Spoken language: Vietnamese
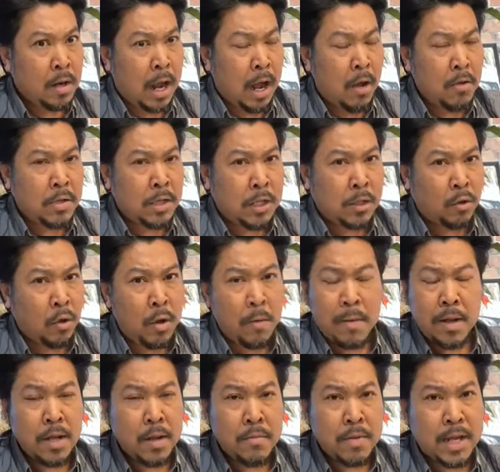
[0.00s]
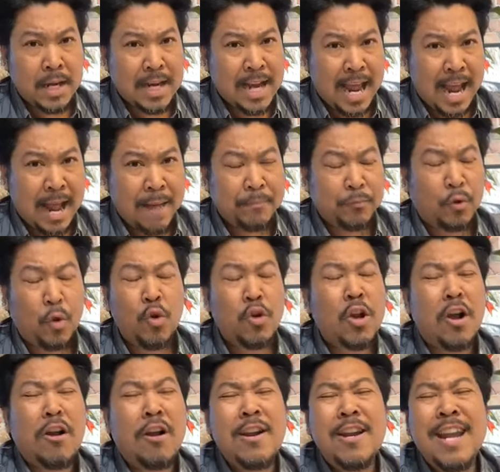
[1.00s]
Đâu, nhìn tôi không giống Việt Nam. Tôi
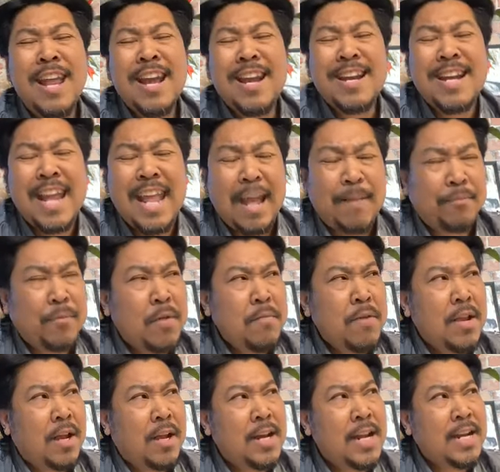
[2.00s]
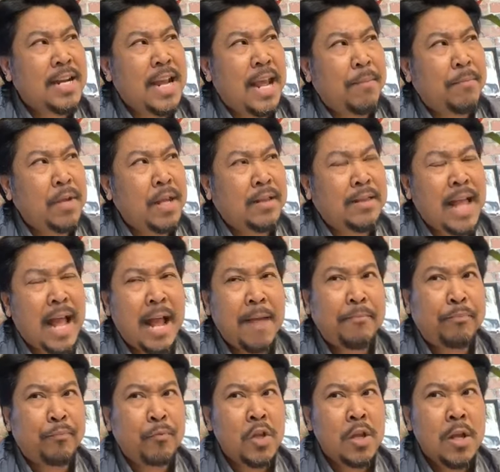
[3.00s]
có cái nét đẹp giống như cái nét đẹp gì
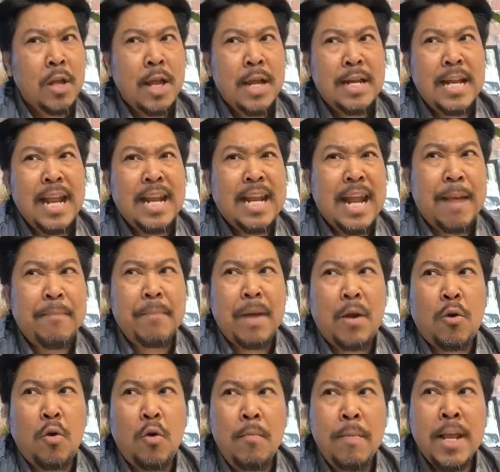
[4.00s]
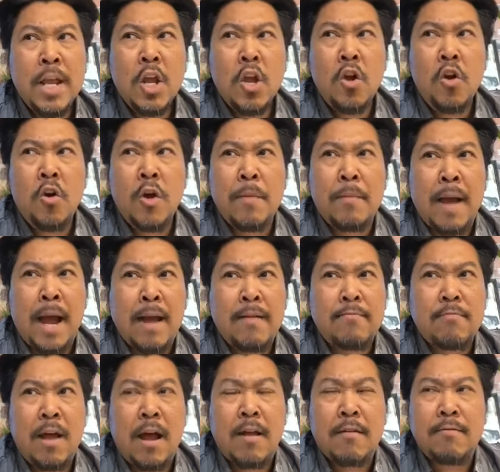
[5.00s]
ta, nét đẹp mà của mấy người mà
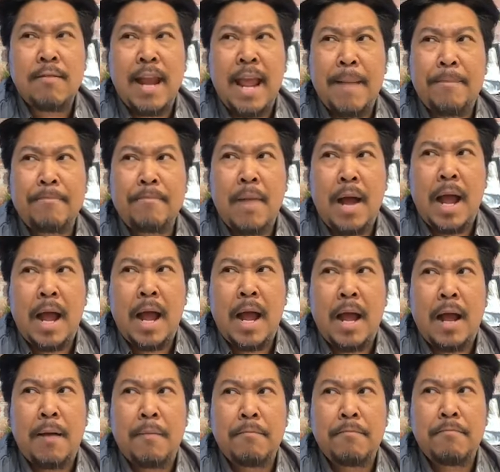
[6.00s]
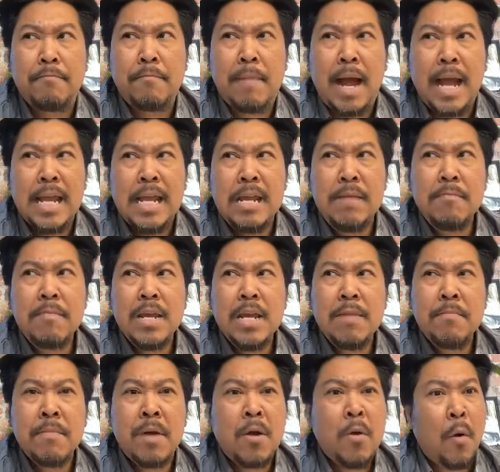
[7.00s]
à, đẹp mà mà hiếm
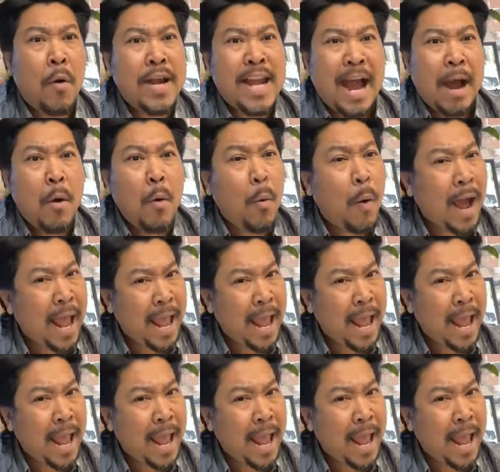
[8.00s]
hiếm ở ngoài đảo